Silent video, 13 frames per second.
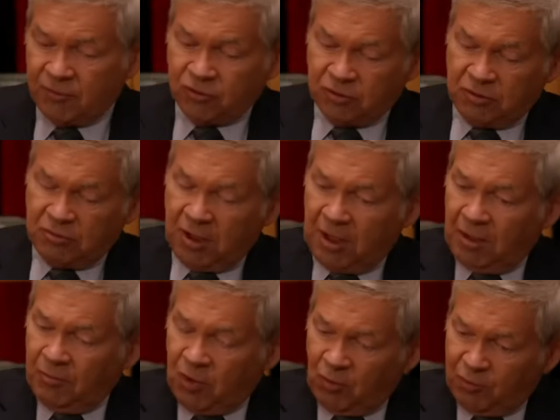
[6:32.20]
И вот он
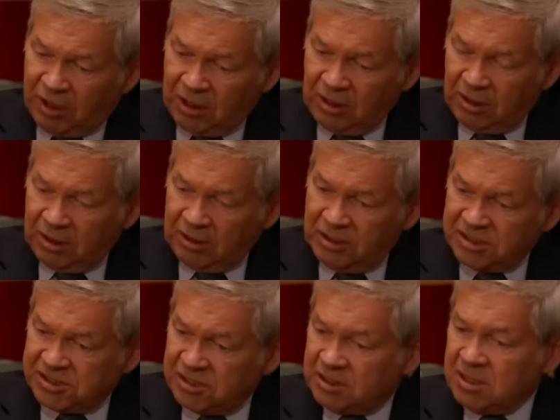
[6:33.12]
брал
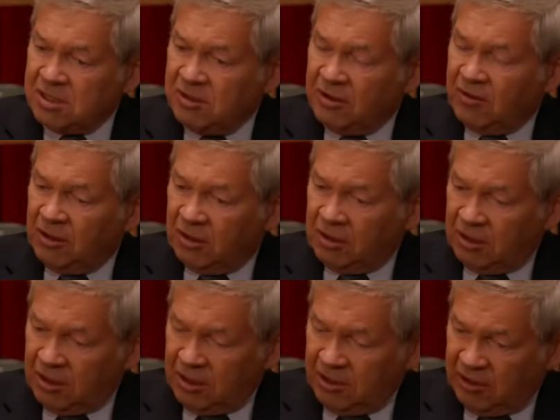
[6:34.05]
языки
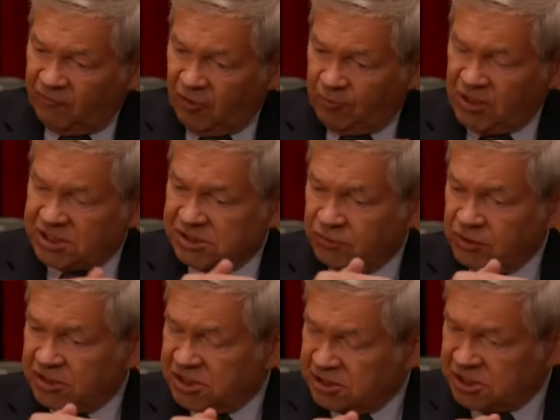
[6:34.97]
и, и
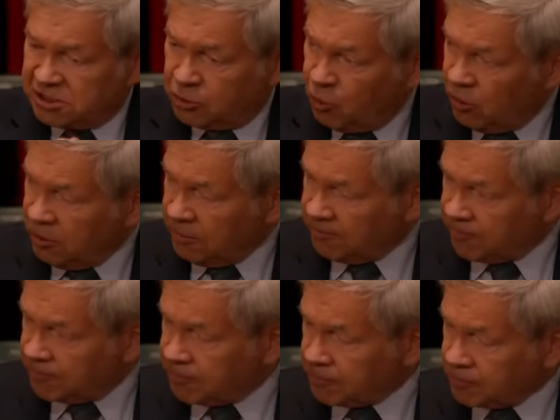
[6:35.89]
выписывал 100
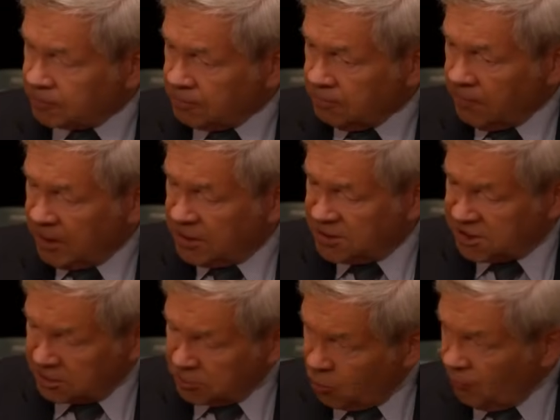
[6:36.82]

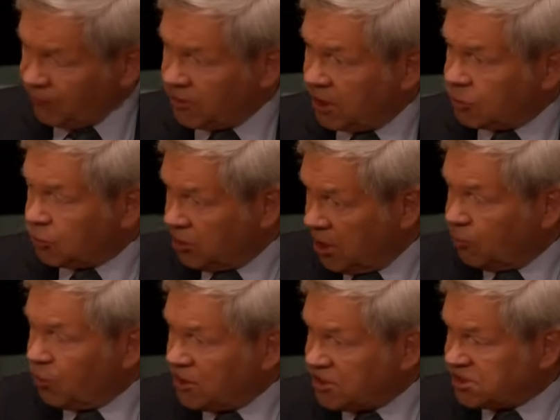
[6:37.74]
слов, которые
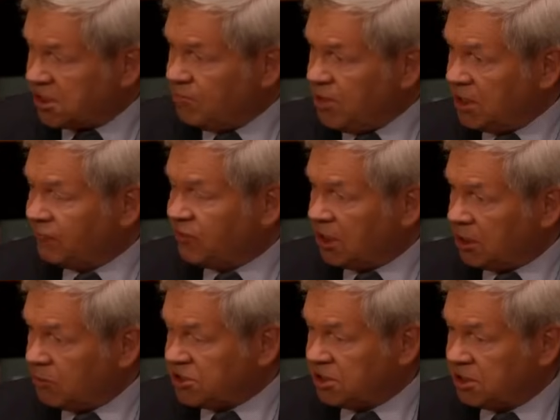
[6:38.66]
наиболее стабильны в
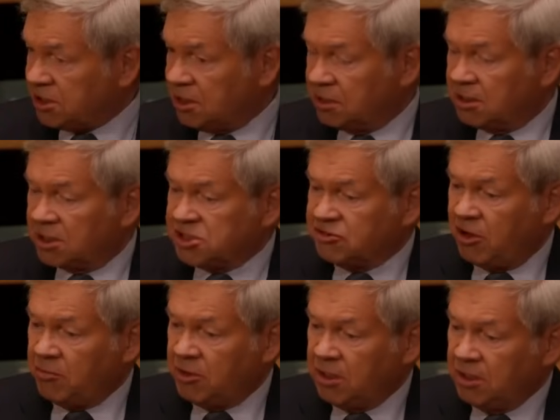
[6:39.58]
данном языке, так
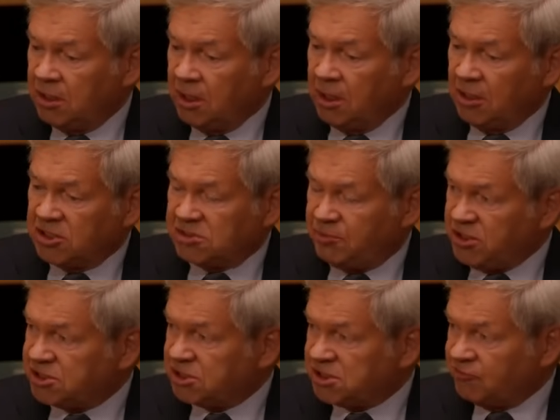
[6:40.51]
называемые
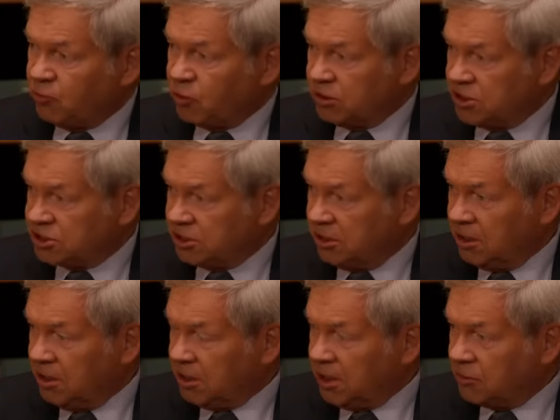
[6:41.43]
список сводыши,
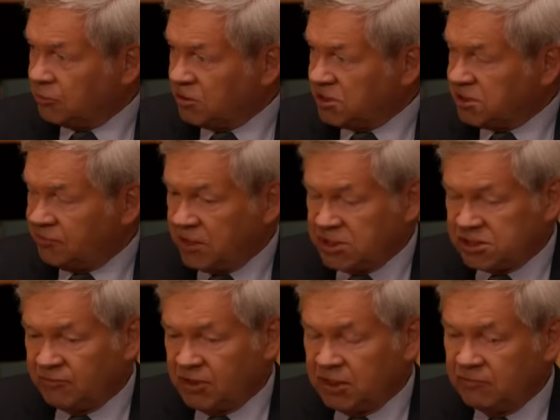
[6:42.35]
так он
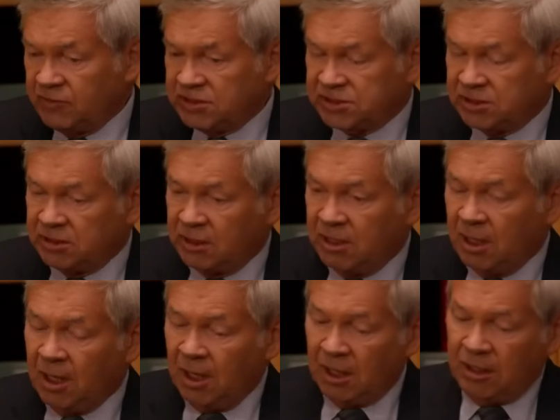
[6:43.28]
называется в лингвистике.
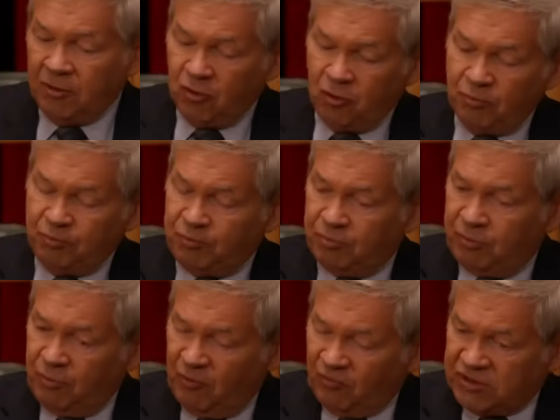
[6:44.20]
И он
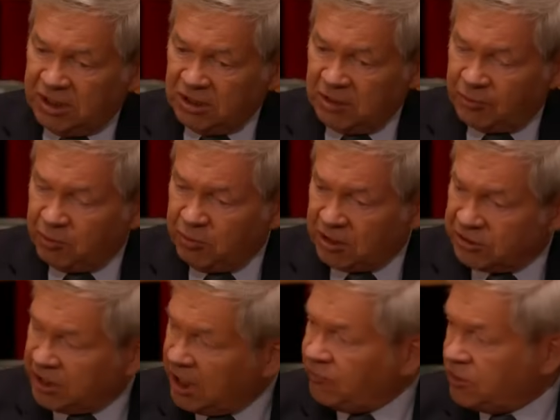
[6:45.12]
взял, например,
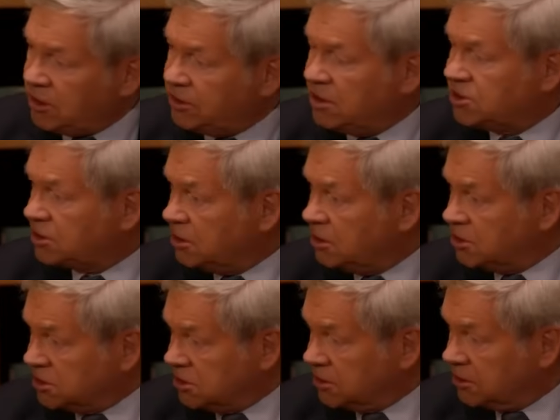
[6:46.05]
древний диский
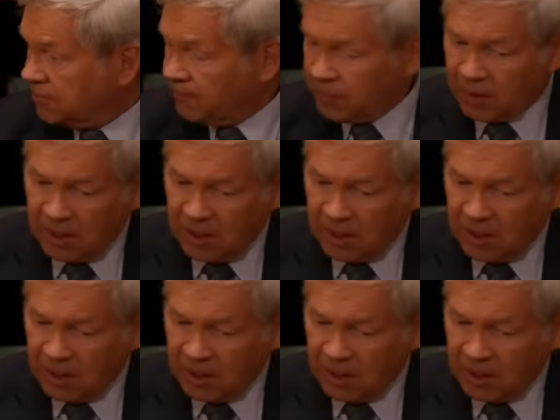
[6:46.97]
язык,